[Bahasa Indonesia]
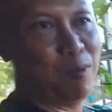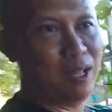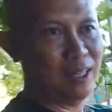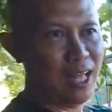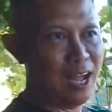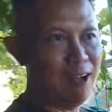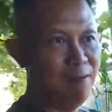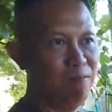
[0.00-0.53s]

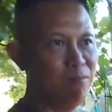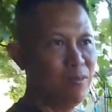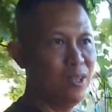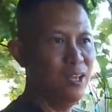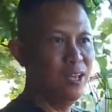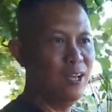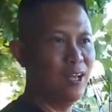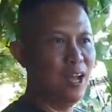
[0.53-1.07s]
batang,
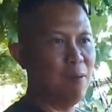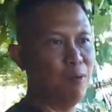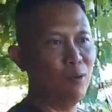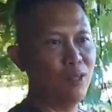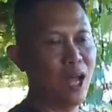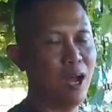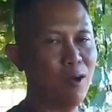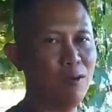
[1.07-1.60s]
nggak
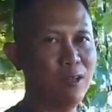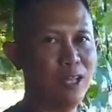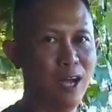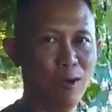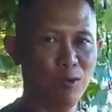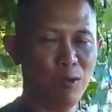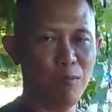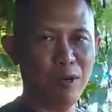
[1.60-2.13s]
perlu takut, ya
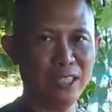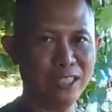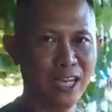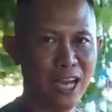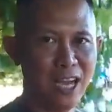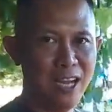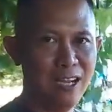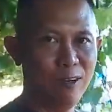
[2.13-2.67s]
kutu
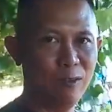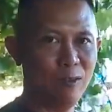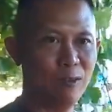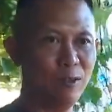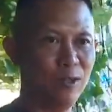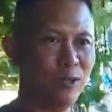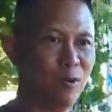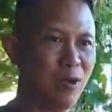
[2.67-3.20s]
perisai,
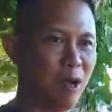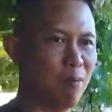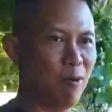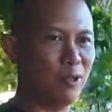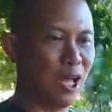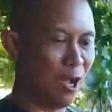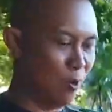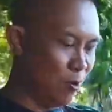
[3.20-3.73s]
itu nggak
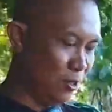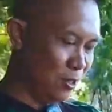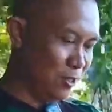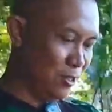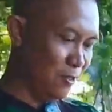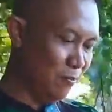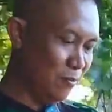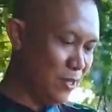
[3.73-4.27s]
perlu takut.
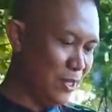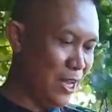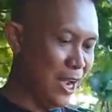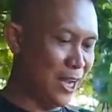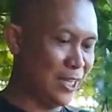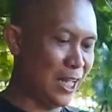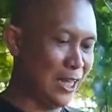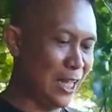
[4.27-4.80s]

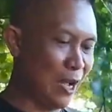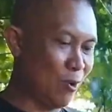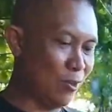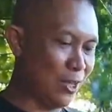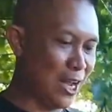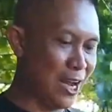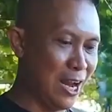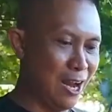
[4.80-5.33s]
Yang kita
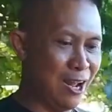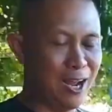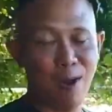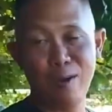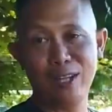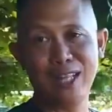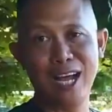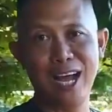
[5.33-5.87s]
takutkan adalah
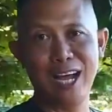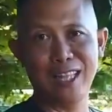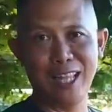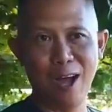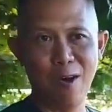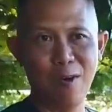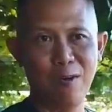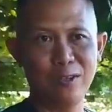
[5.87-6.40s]
kalau kita nggak
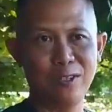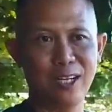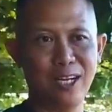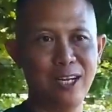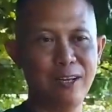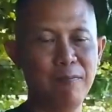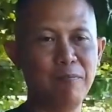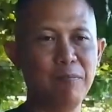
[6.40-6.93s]
tahu.
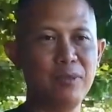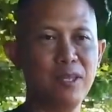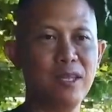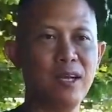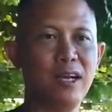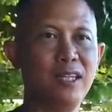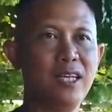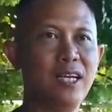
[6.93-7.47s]
Jadi
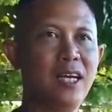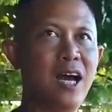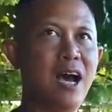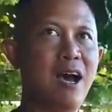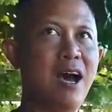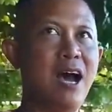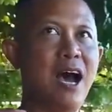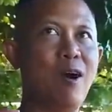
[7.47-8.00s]

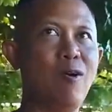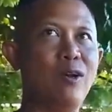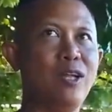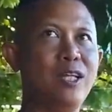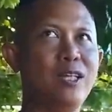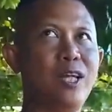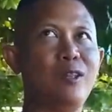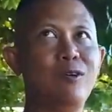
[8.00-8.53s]
ketika anggur
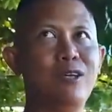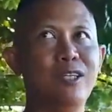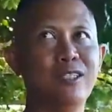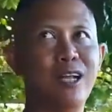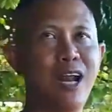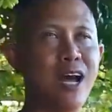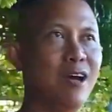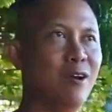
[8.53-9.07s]
kita itu
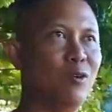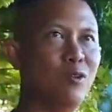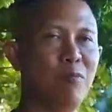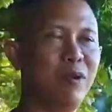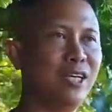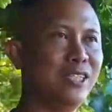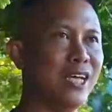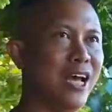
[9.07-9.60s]
diserang kutu
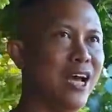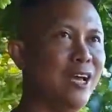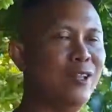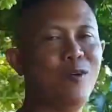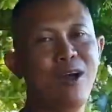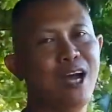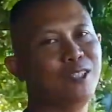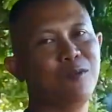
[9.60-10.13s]

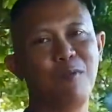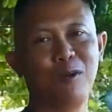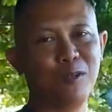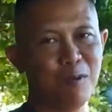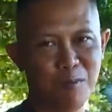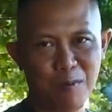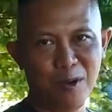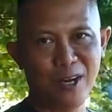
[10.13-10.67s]
perisai itu nggak
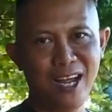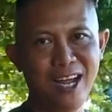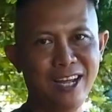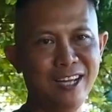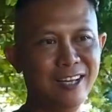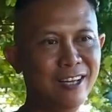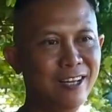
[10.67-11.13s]
subur-subur ya